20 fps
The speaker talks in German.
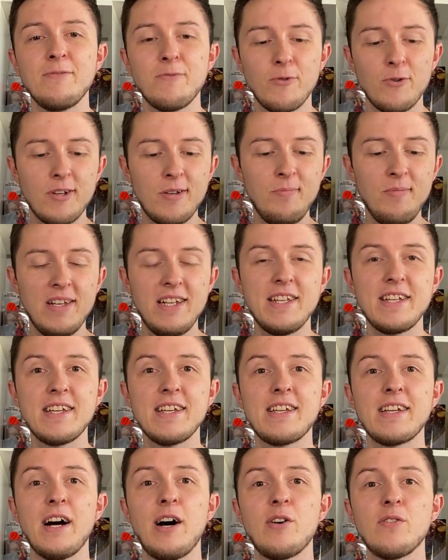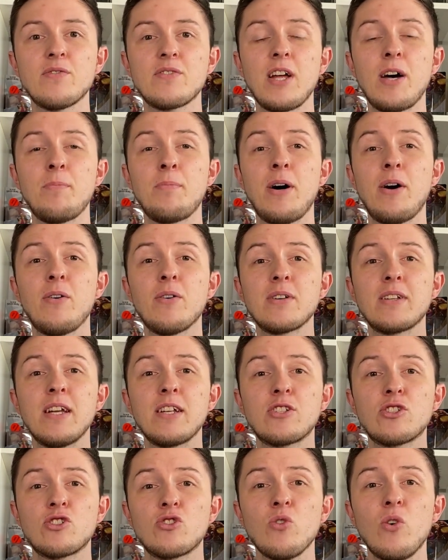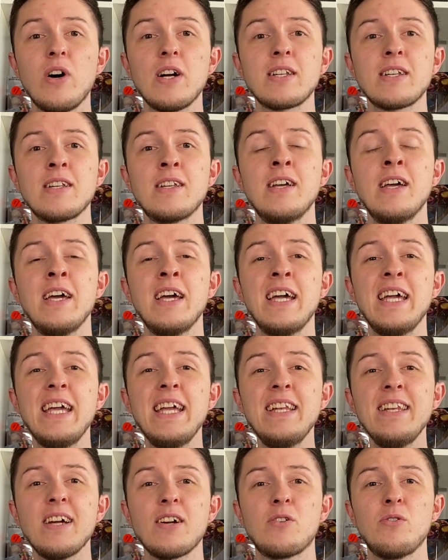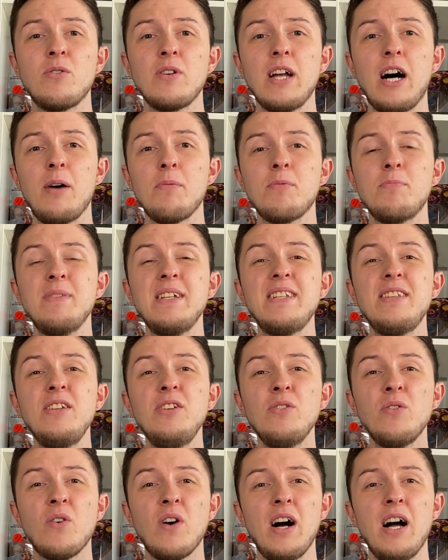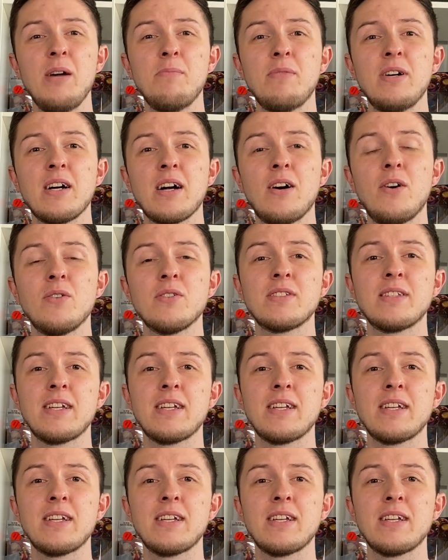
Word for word: wo ich mir die gekauft habe, auch der Jordan in der Kollabo mit Dior einmal raus.